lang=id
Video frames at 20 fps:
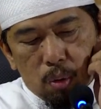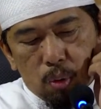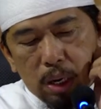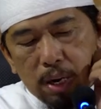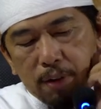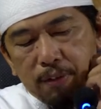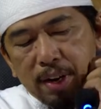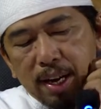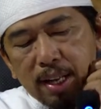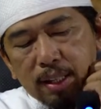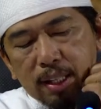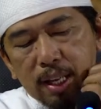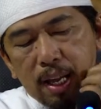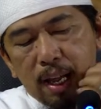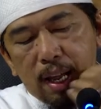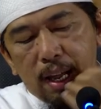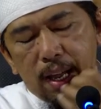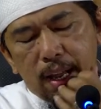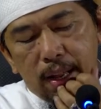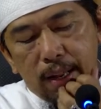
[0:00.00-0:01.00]
Wal
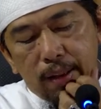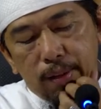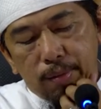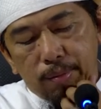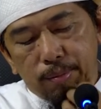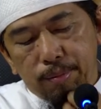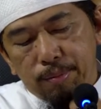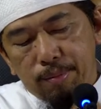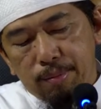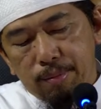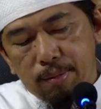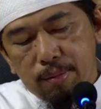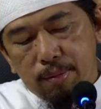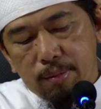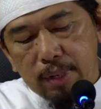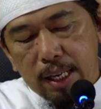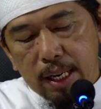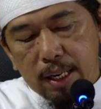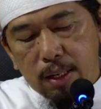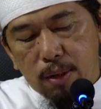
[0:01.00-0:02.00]
Fatihah.
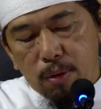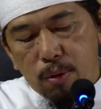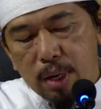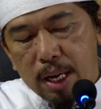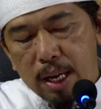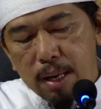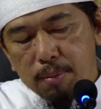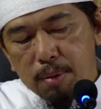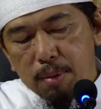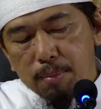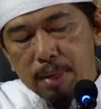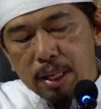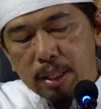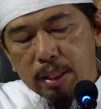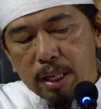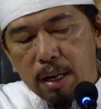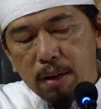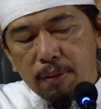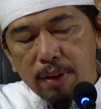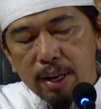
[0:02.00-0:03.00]
Yang kedua
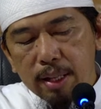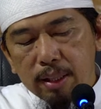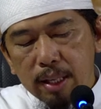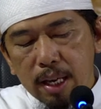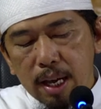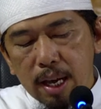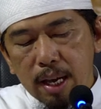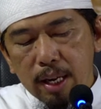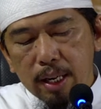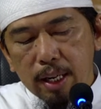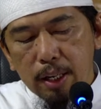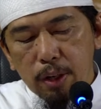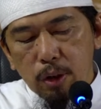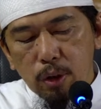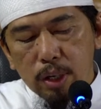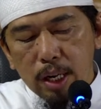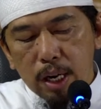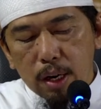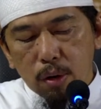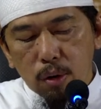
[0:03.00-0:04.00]
membaca Al-Fatihah. Ini
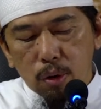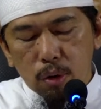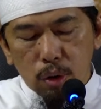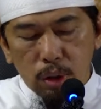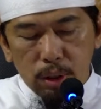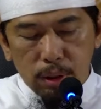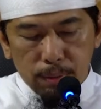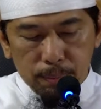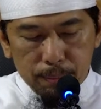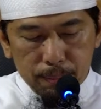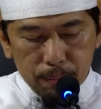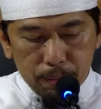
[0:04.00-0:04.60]
juga rukun.